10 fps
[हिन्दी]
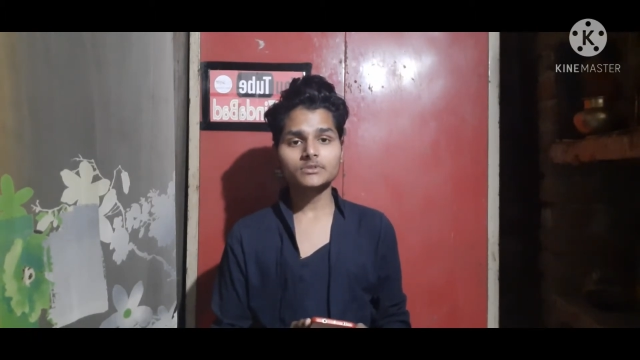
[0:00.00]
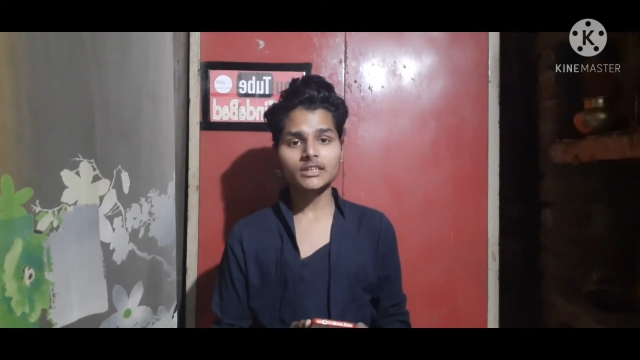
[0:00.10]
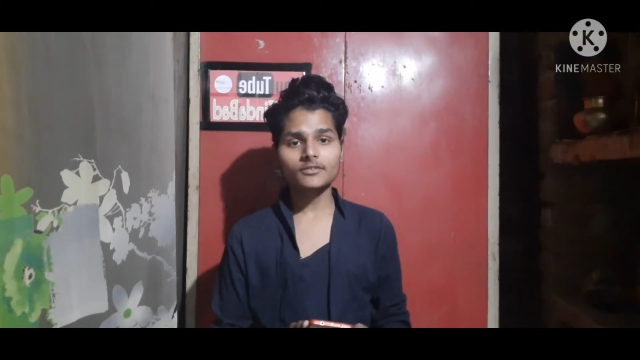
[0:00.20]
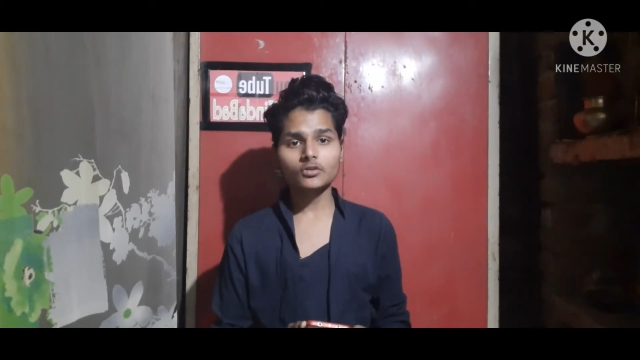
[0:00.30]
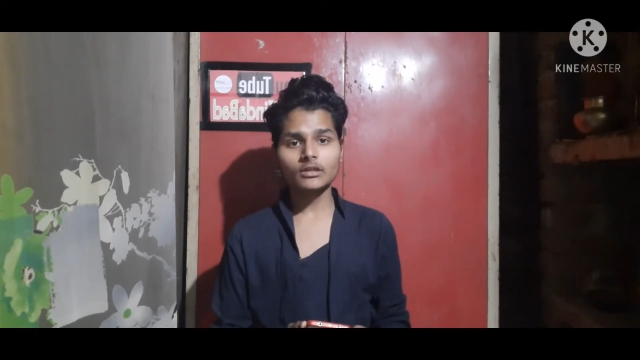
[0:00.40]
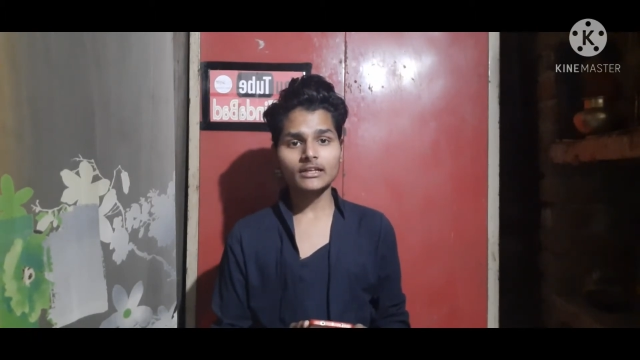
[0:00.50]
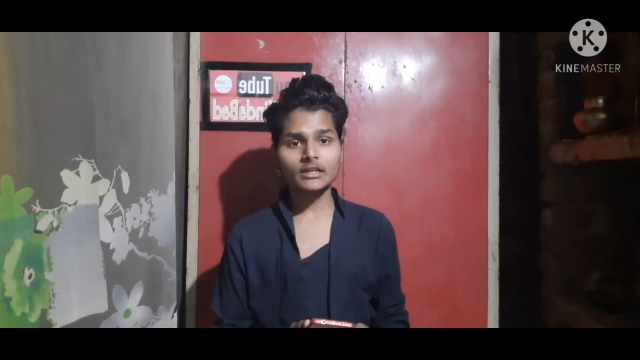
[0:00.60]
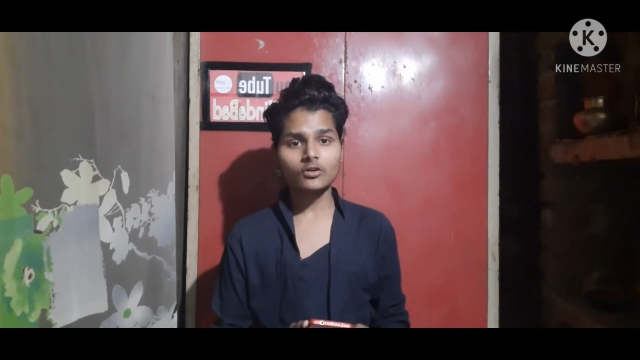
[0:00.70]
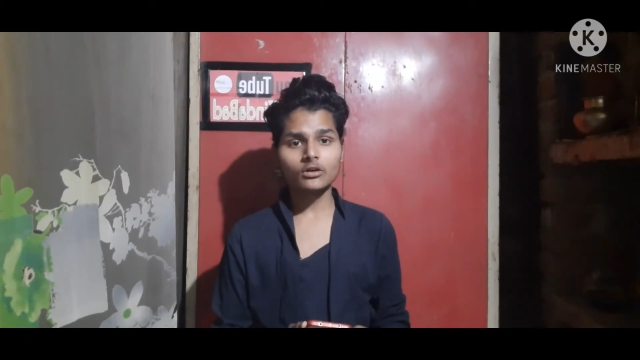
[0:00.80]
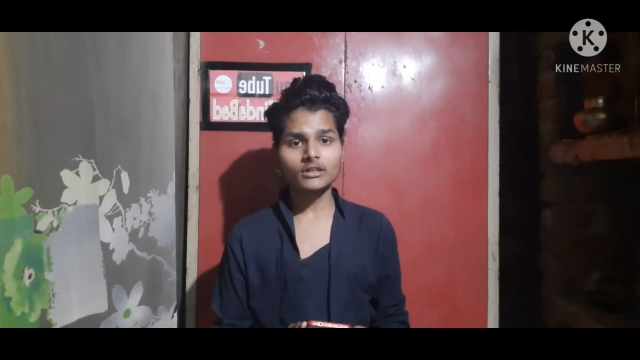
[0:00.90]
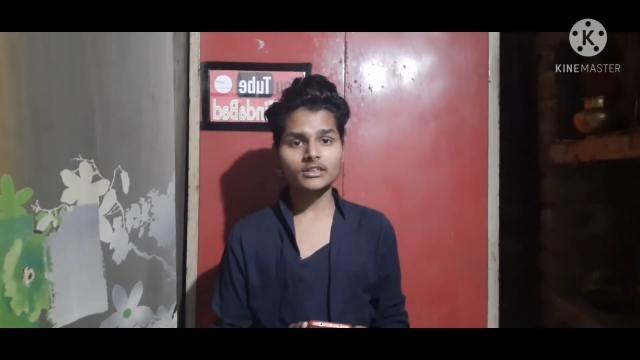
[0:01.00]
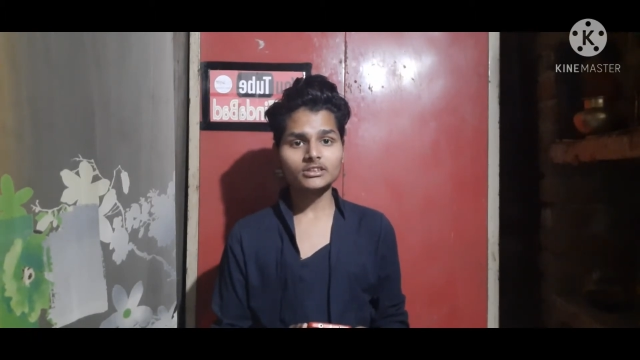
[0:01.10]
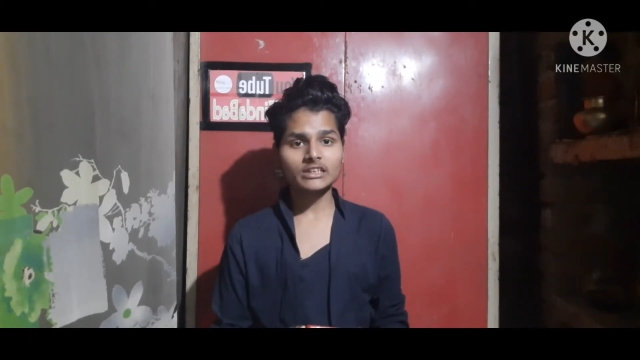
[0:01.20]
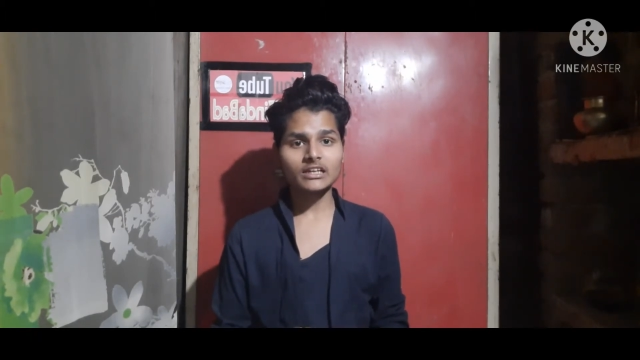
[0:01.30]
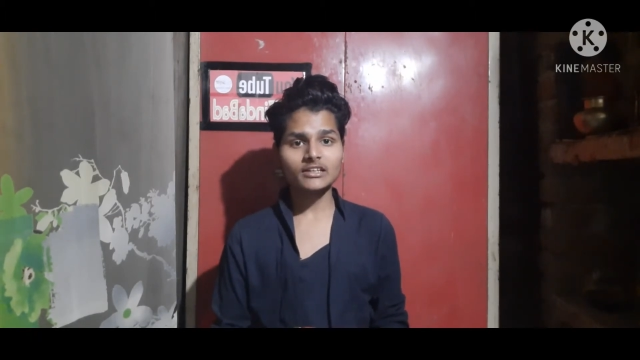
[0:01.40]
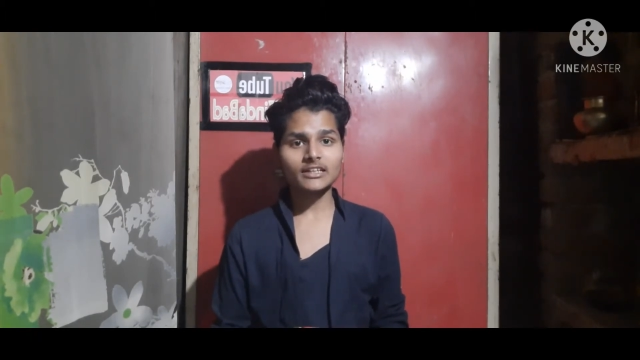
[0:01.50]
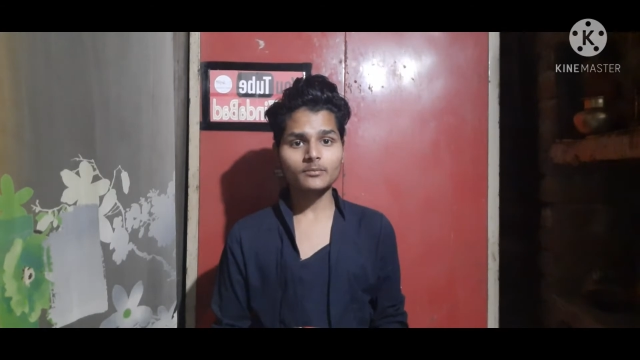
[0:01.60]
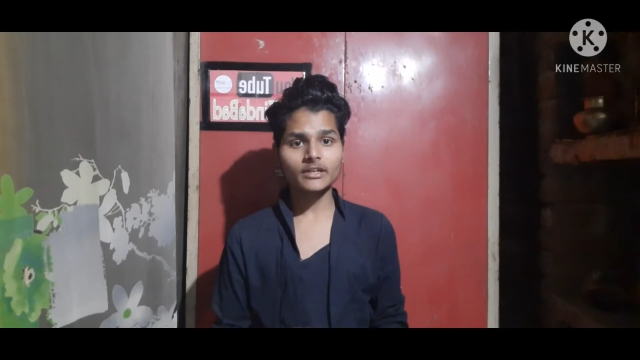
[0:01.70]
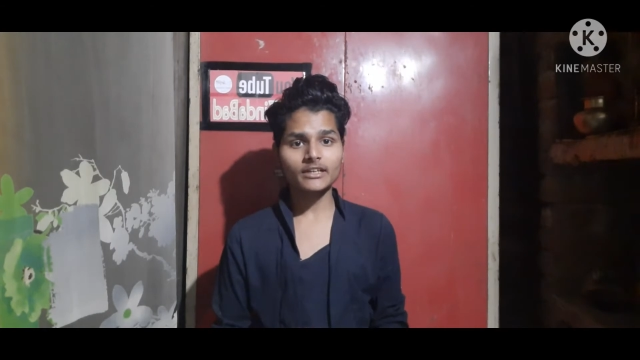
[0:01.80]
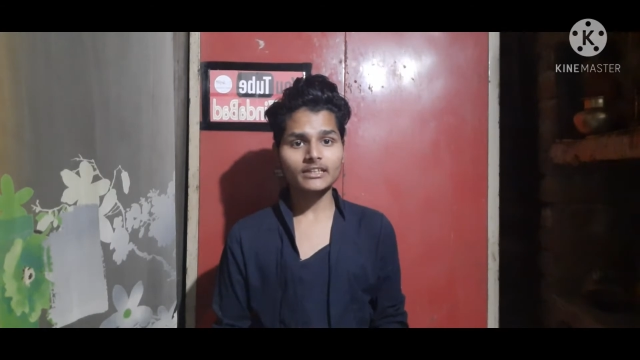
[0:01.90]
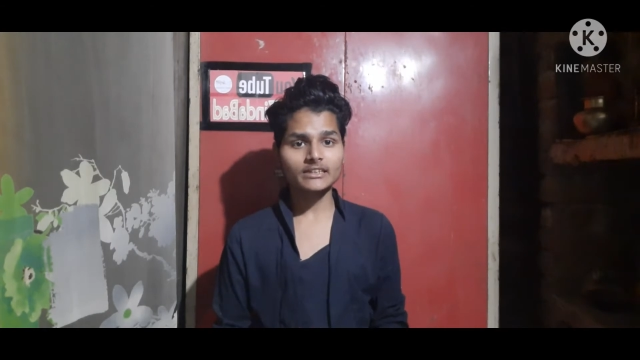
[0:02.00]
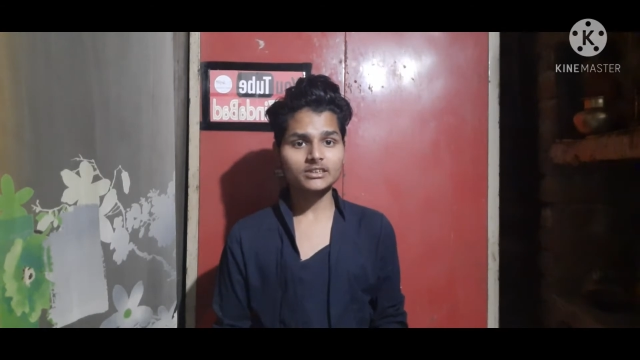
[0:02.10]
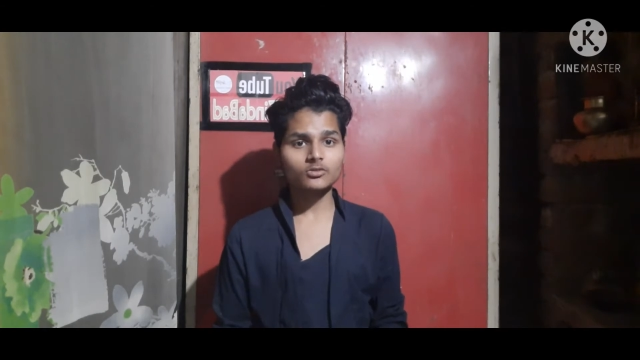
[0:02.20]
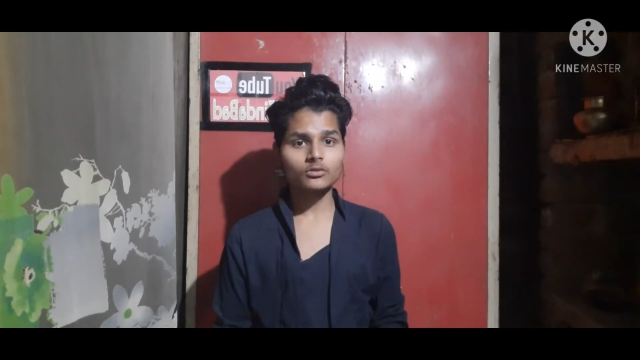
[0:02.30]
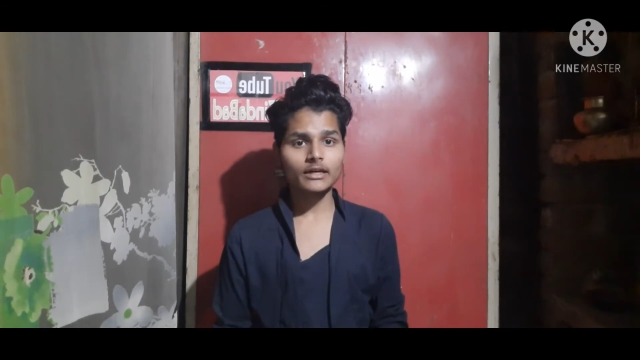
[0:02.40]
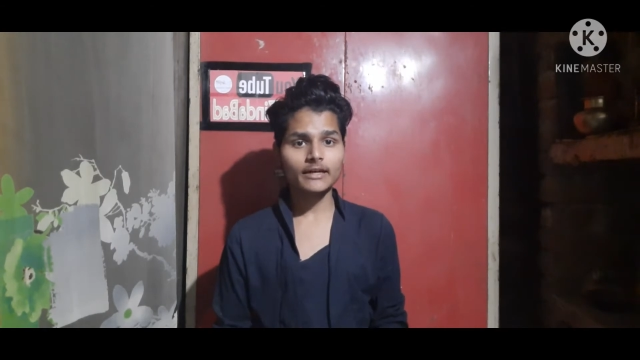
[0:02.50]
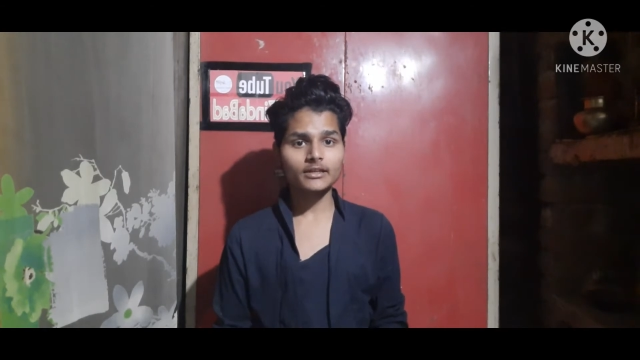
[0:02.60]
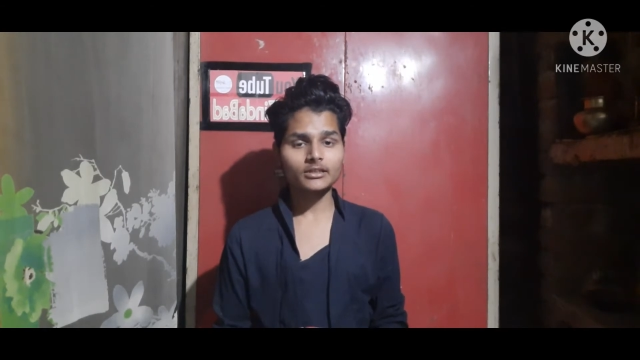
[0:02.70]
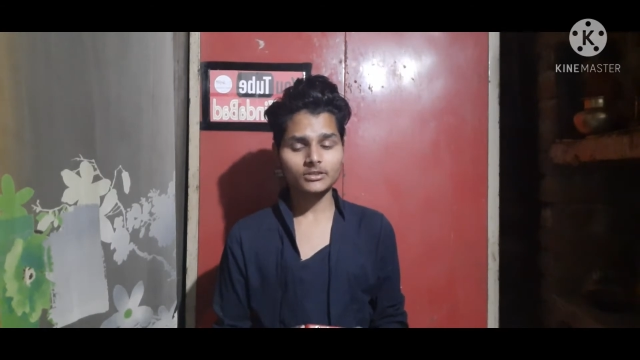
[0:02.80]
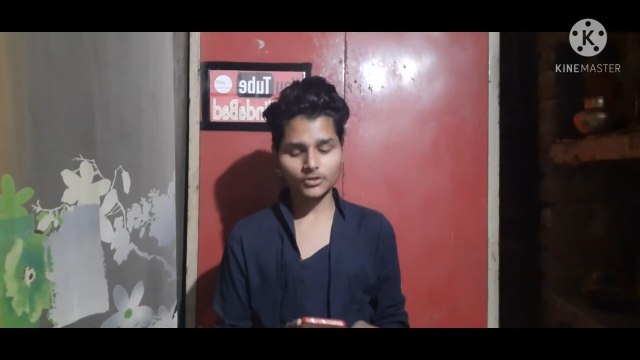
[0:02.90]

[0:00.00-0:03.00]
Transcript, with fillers: सभी को लग रहा होगा कि चैनल टर्मिनेट कैसे हुआ एंड